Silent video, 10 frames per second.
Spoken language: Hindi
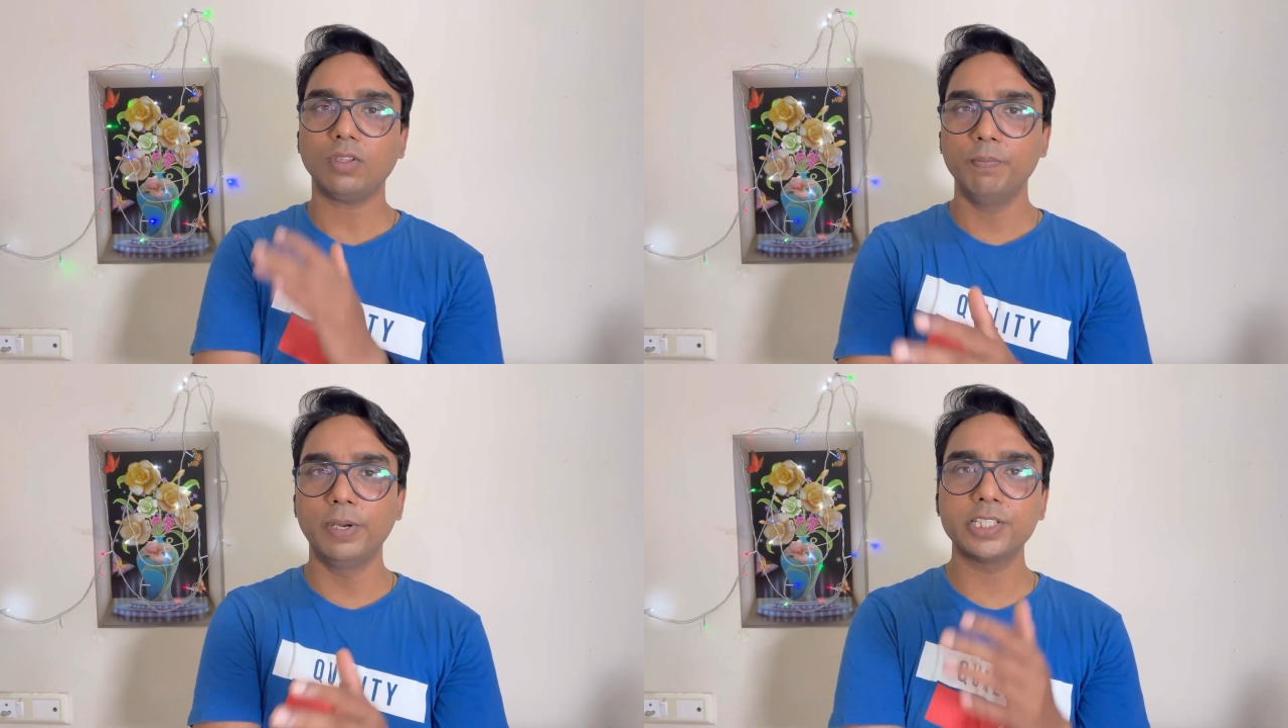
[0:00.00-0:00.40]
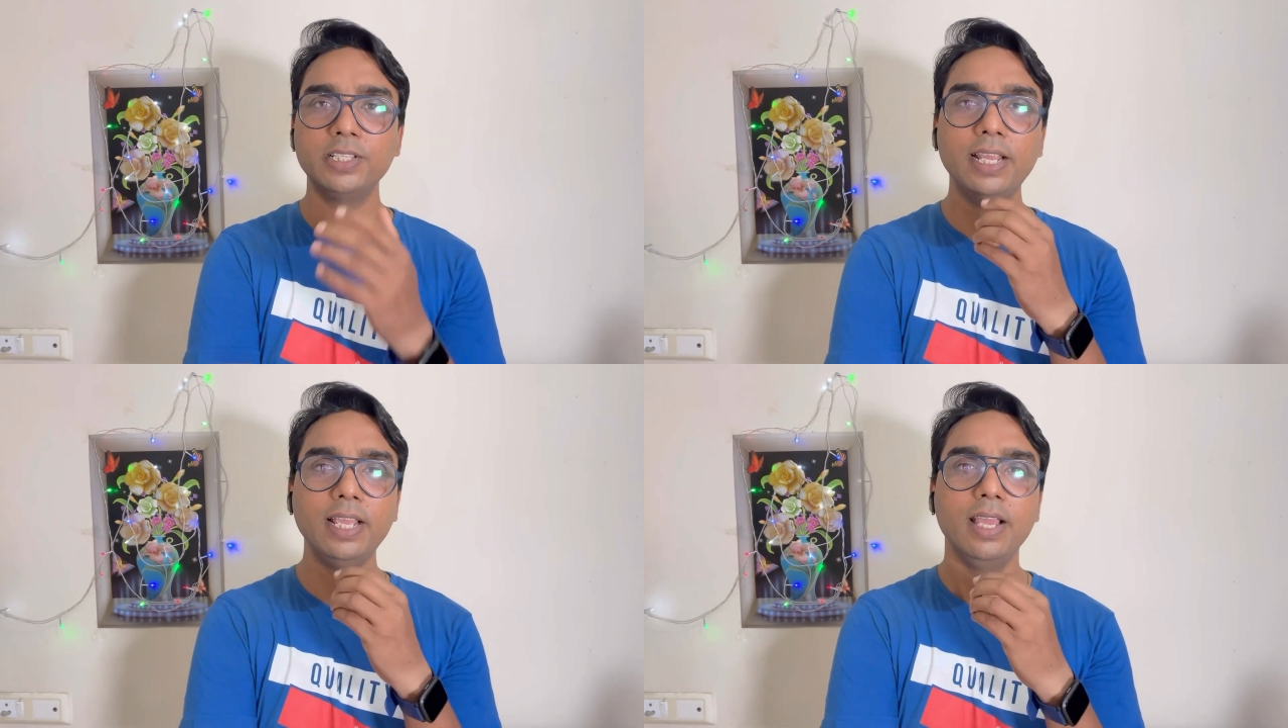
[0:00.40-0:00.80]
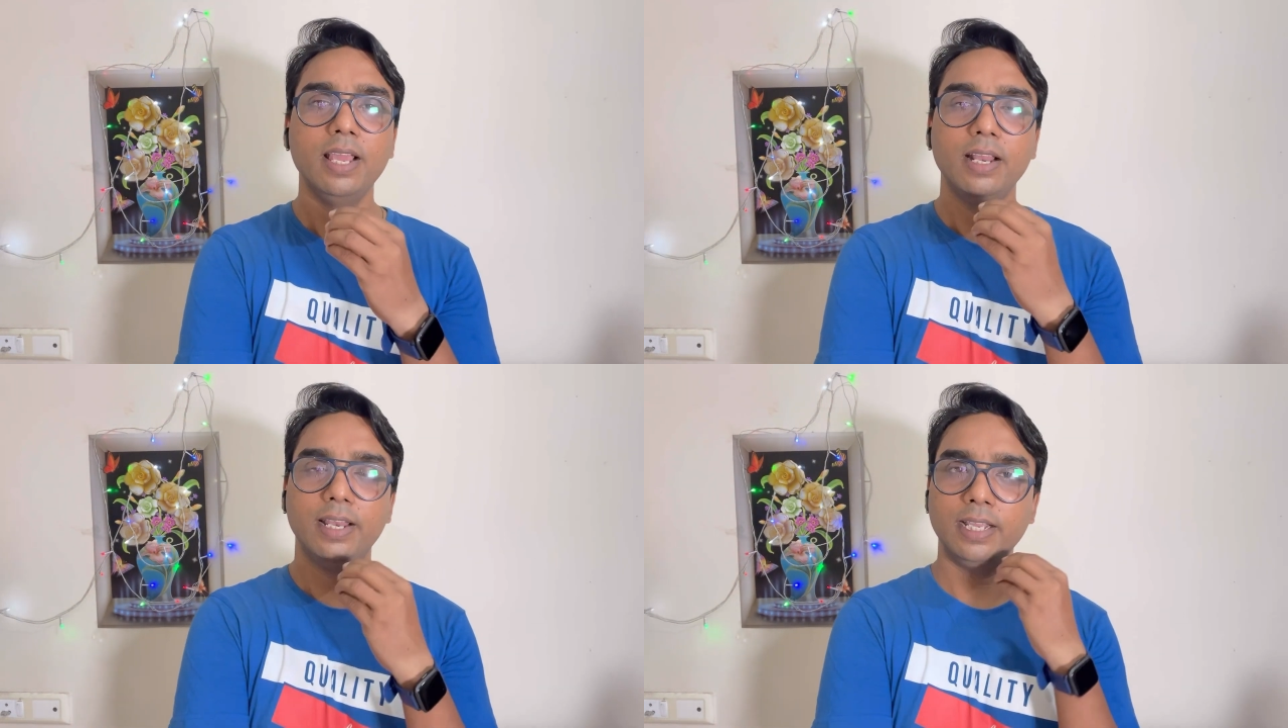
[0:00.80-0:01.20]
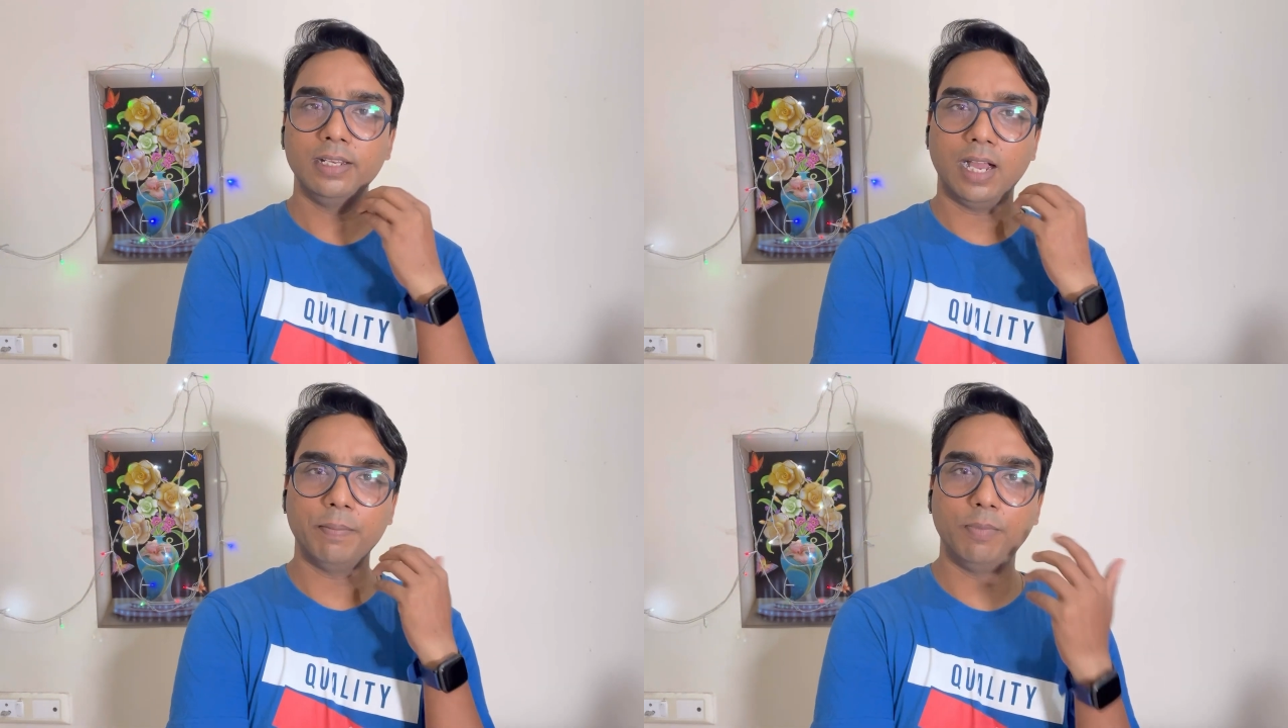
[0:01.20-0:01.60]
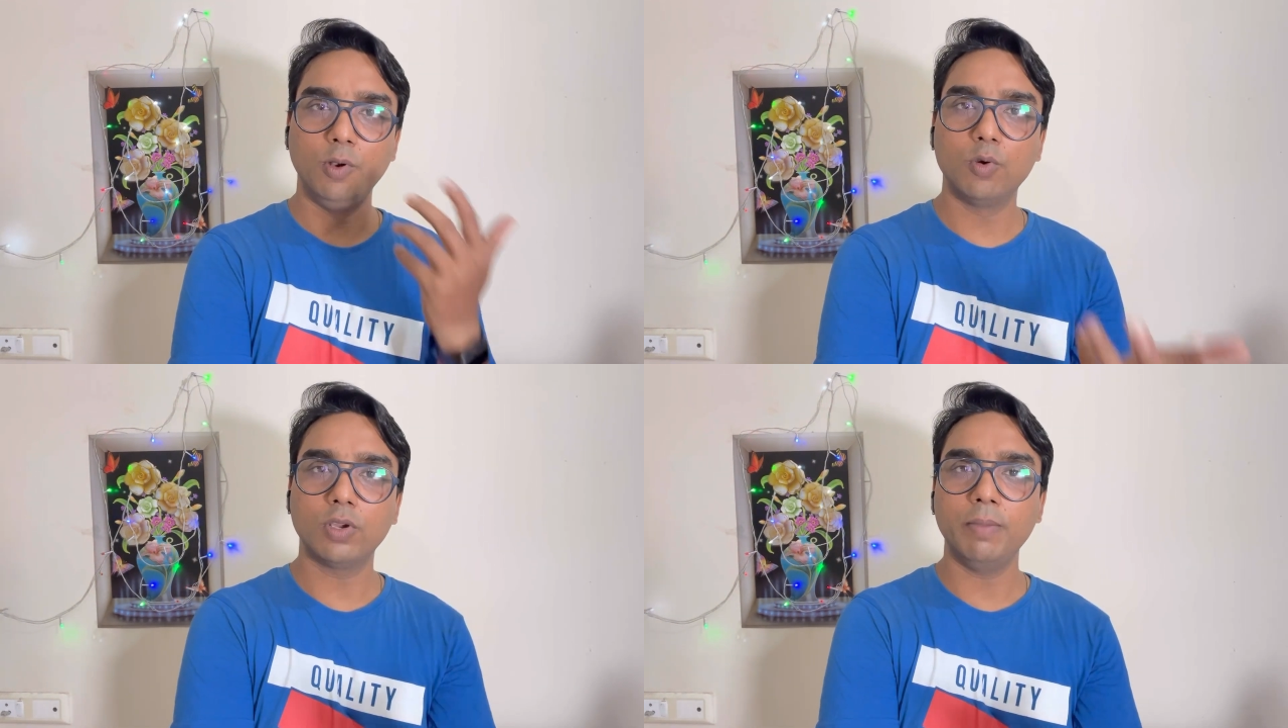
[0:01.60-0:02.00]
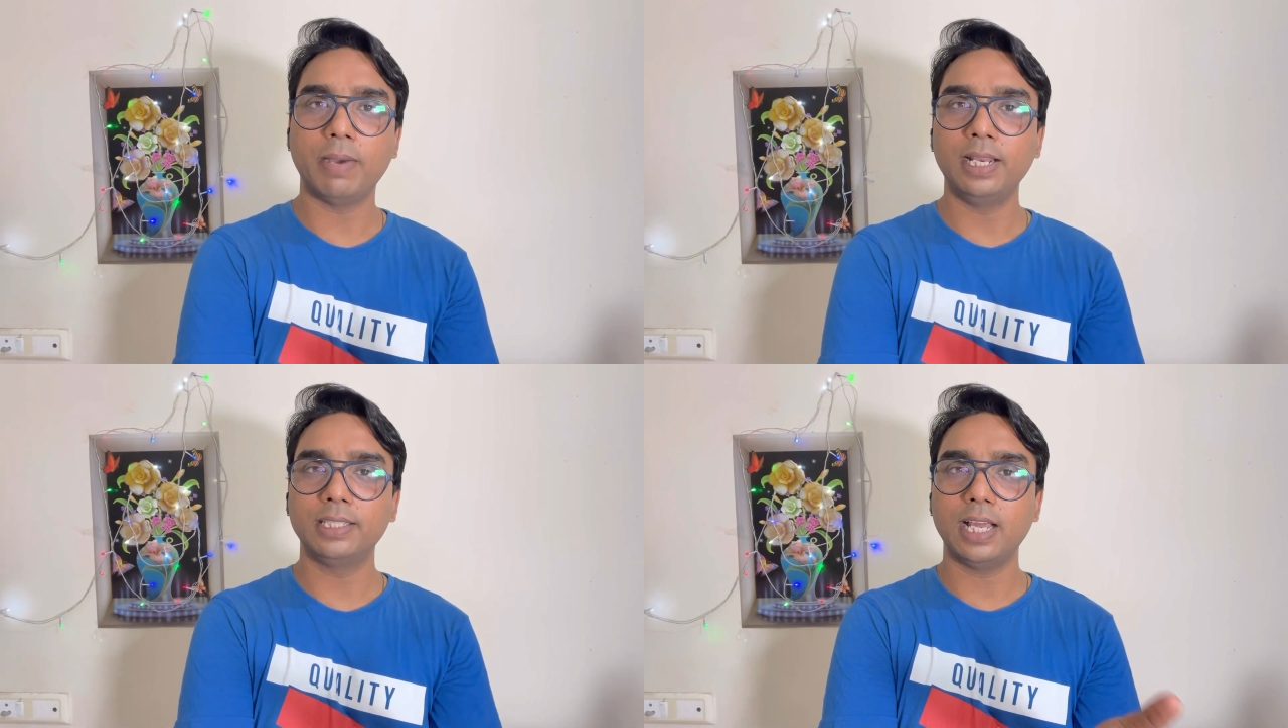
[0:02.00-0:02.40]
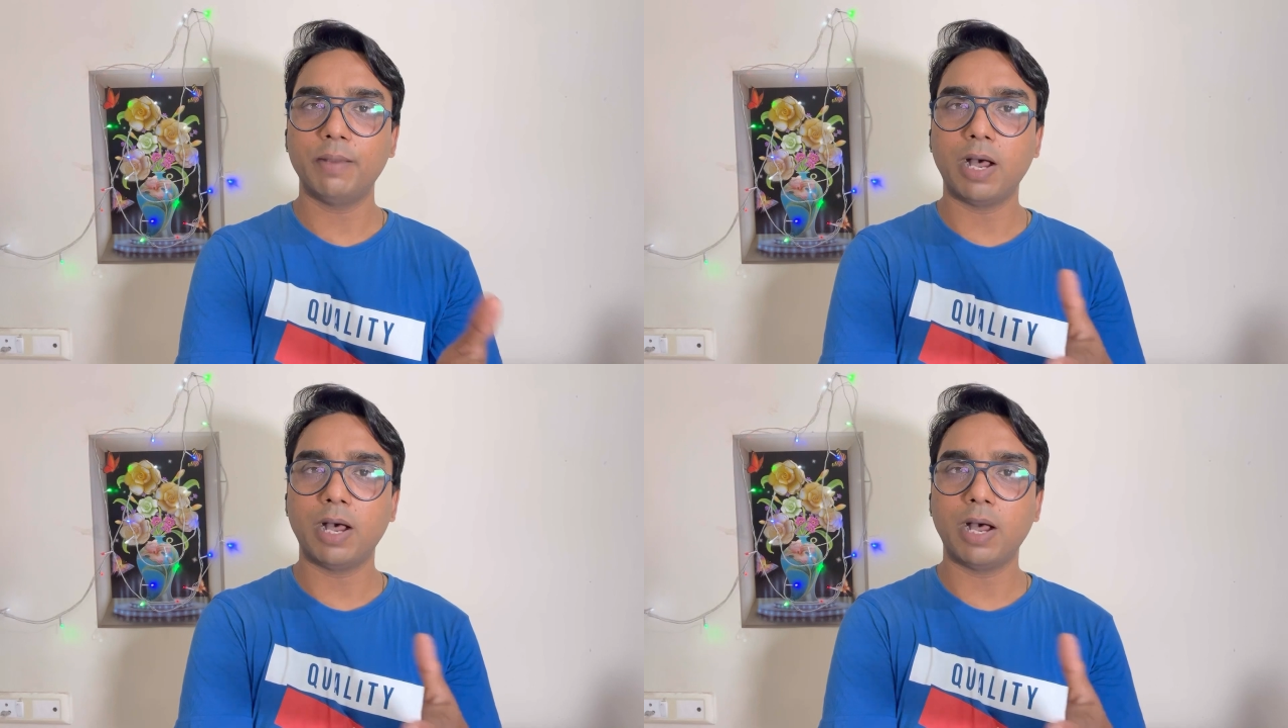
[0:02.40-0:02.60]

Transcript: पर्सनली लेकिन अब लोगों की मान्यता